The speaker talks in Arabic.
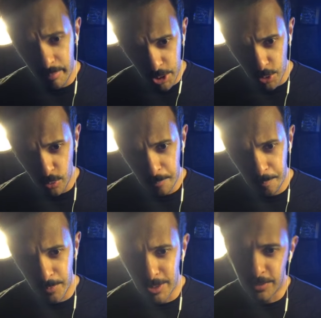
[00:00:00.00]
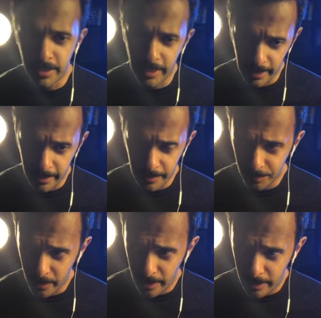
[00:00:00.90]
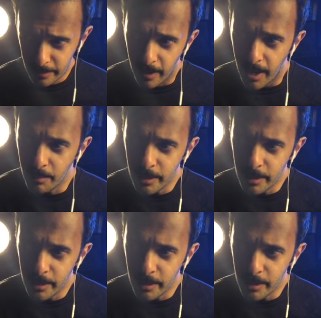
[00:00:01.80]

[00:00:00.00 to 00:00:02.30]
ميجو ايش فيك عليه فلاح